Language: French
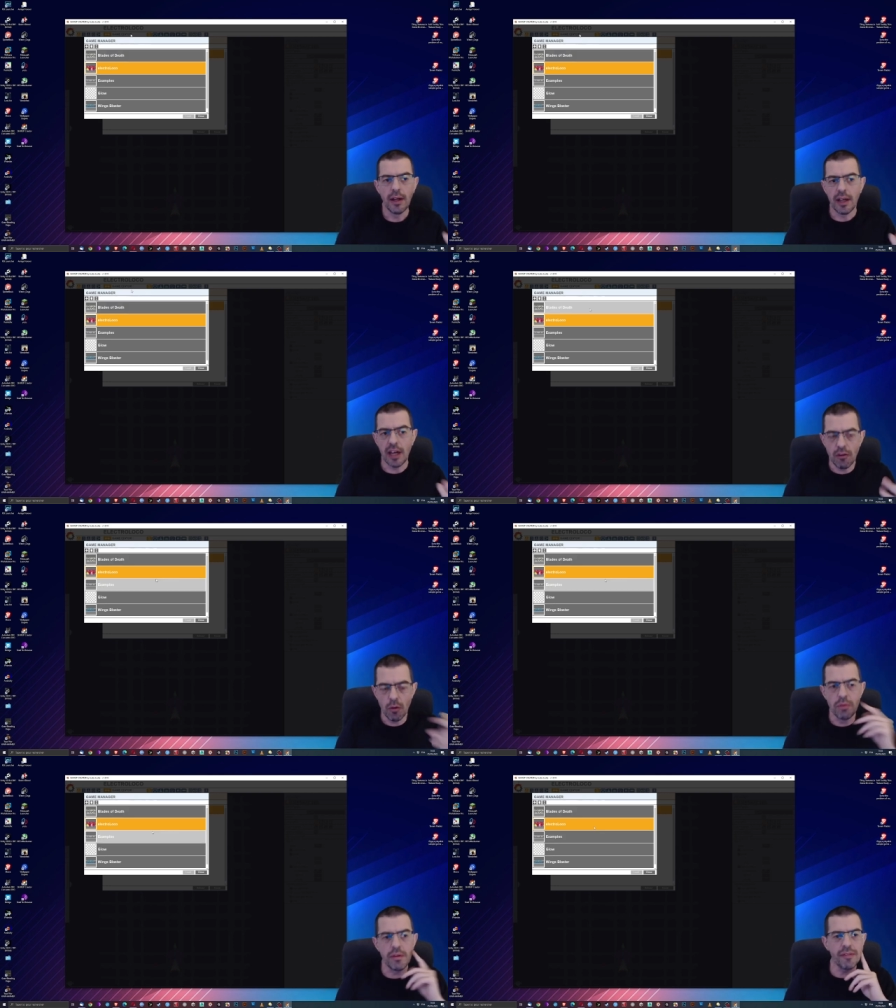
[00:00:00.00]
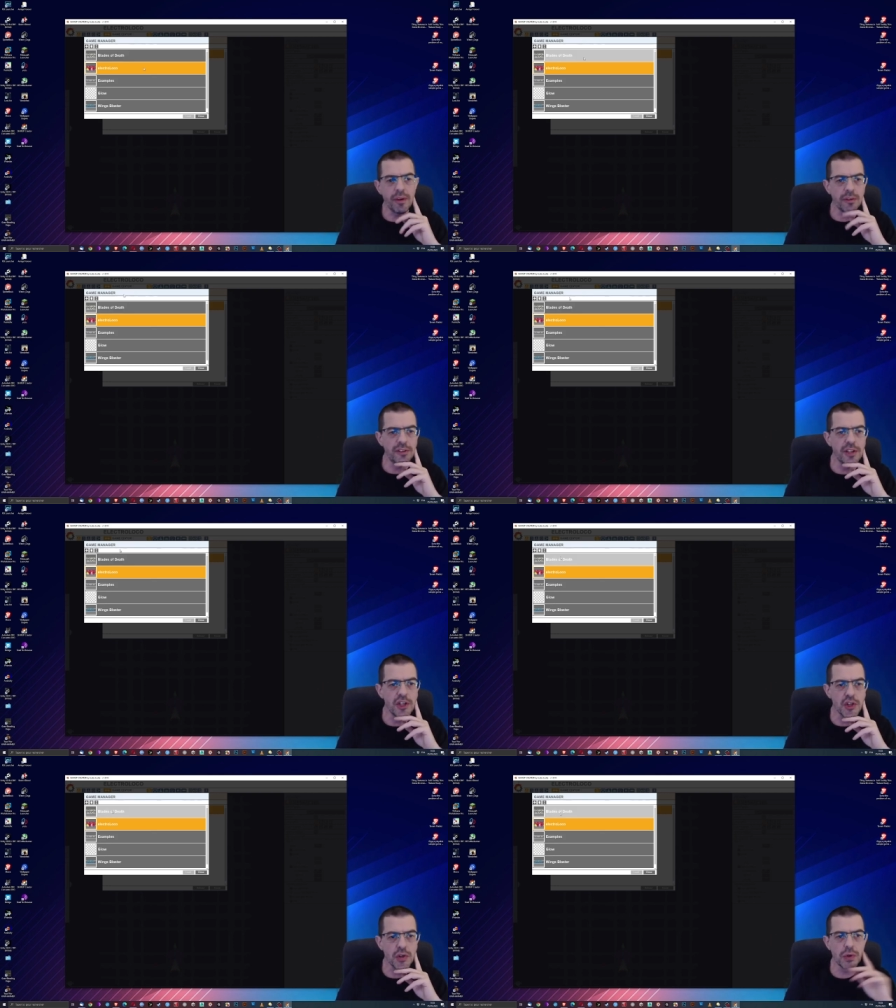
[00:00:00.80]
Et vous pouvez faire aussi des
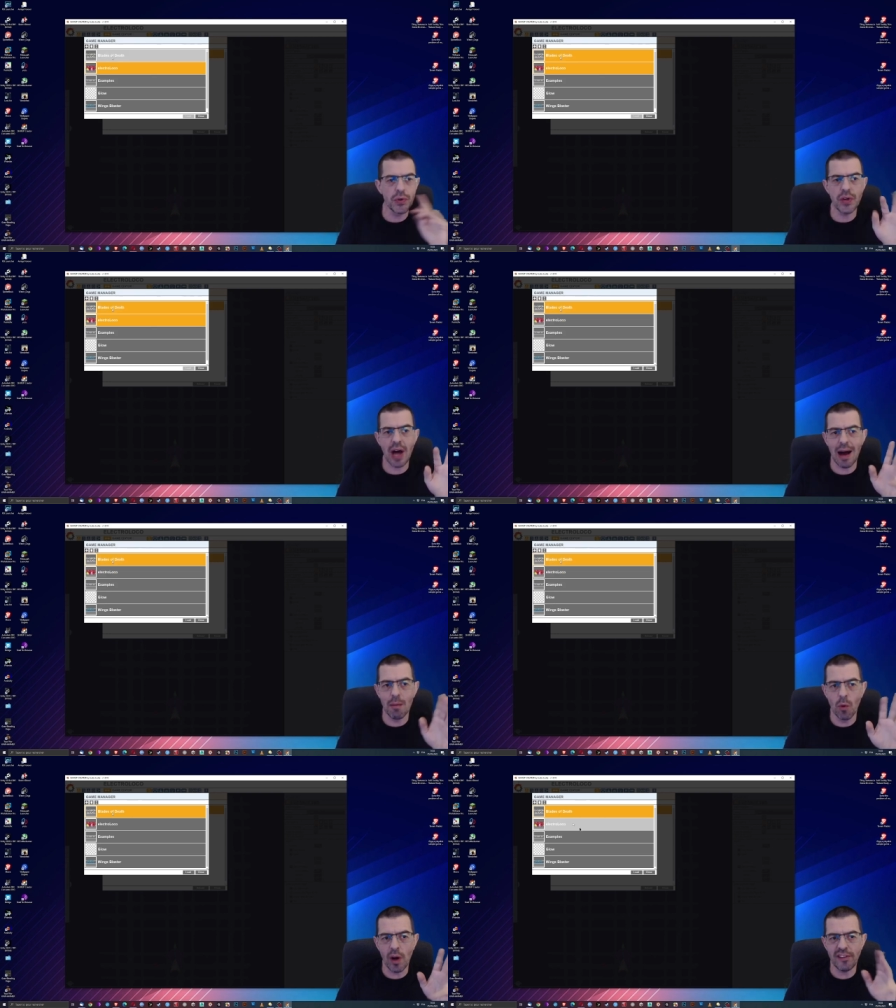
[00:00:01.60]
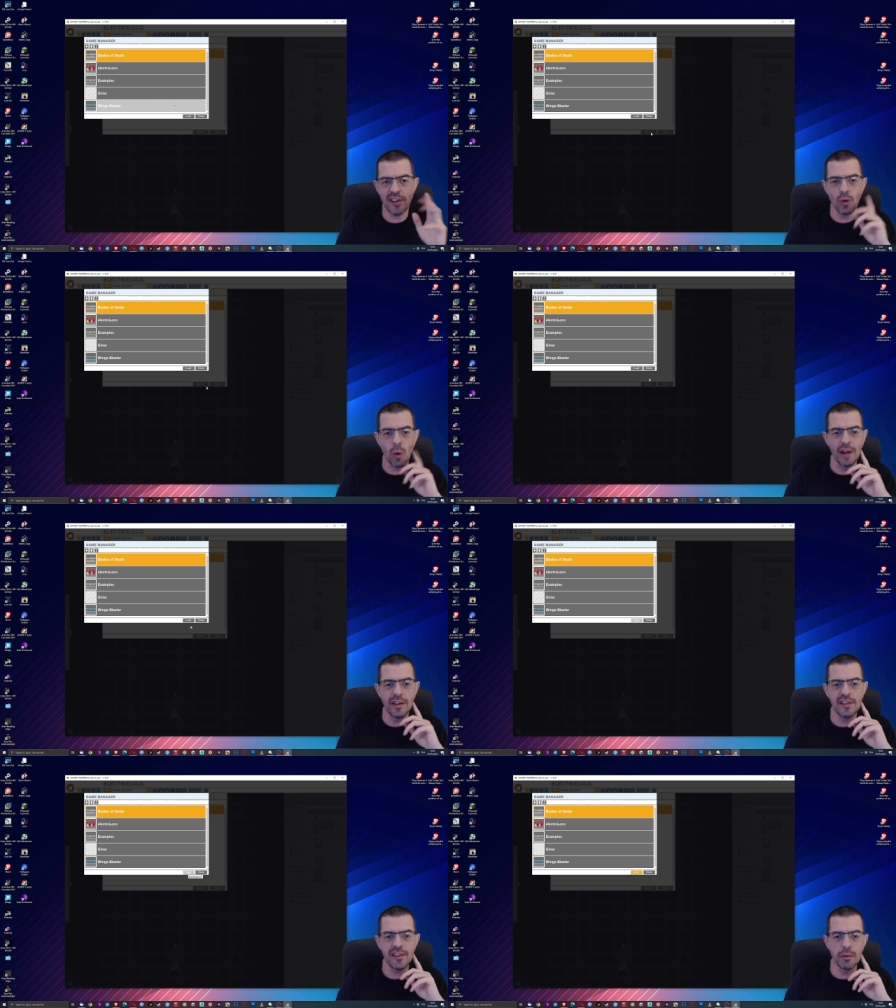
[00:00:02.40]
jeux à moitié 3D,
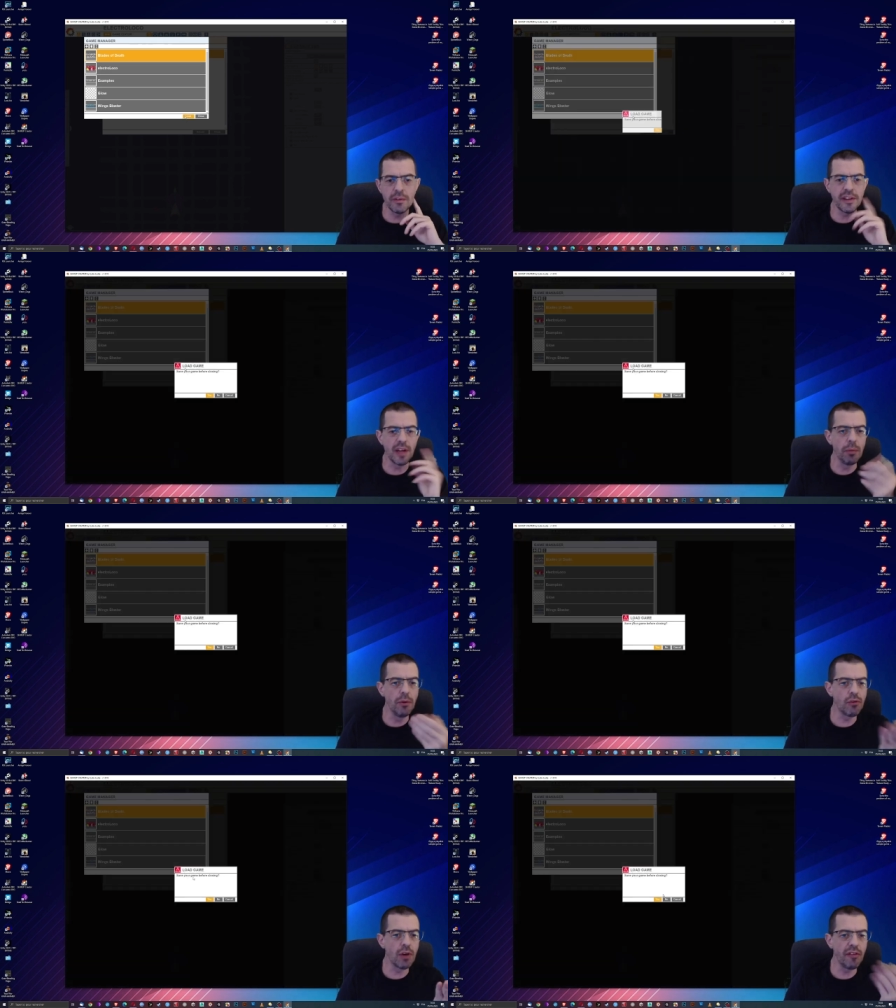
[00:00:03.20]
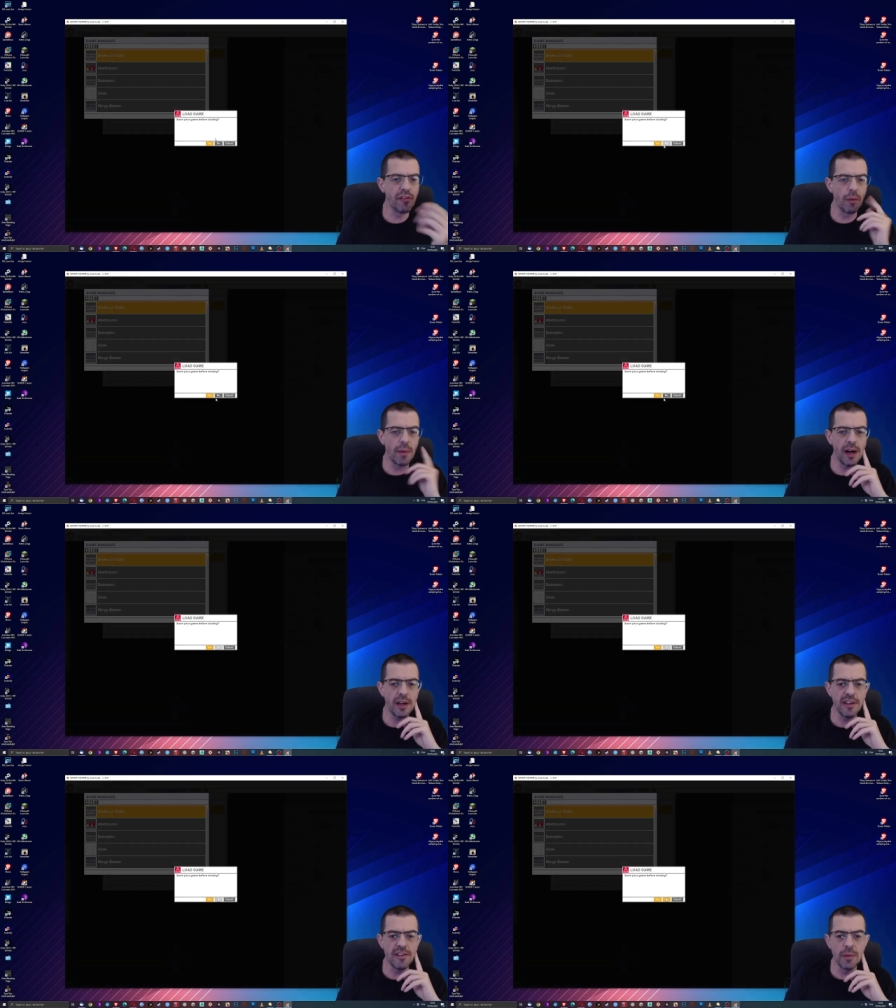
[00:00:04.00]
c'est-à-dire que vous êtes un peu sur un format
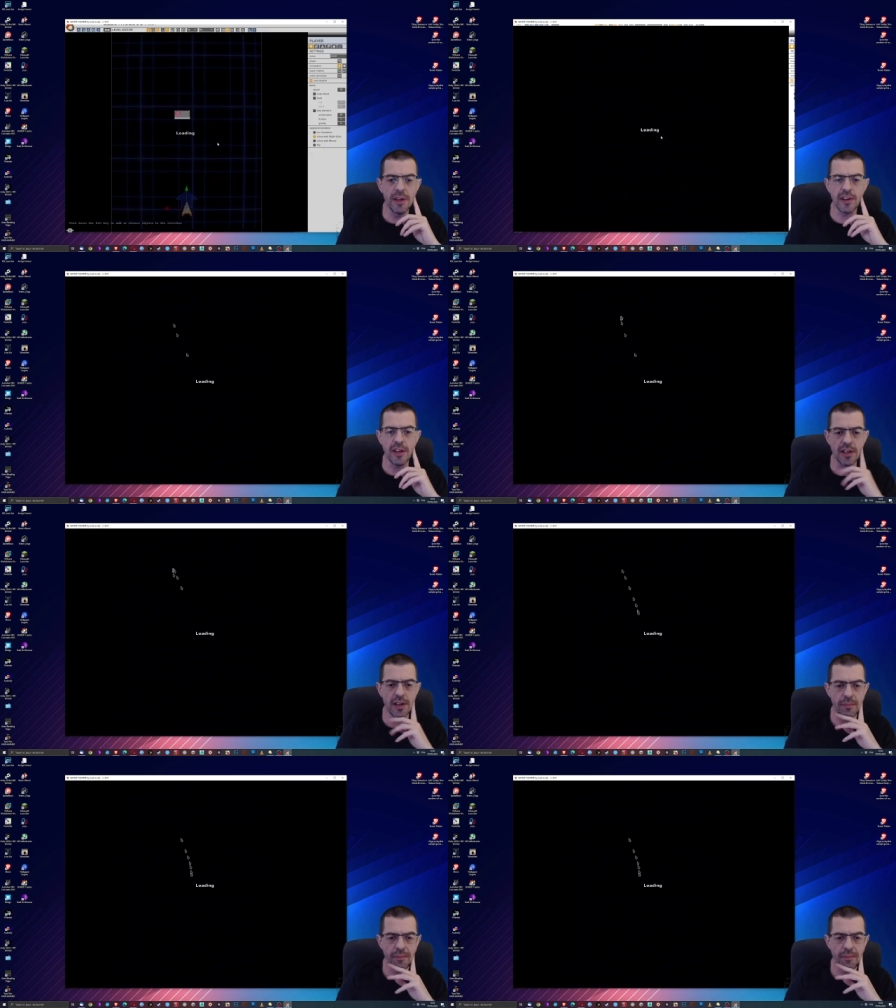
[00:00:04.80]
isométrique.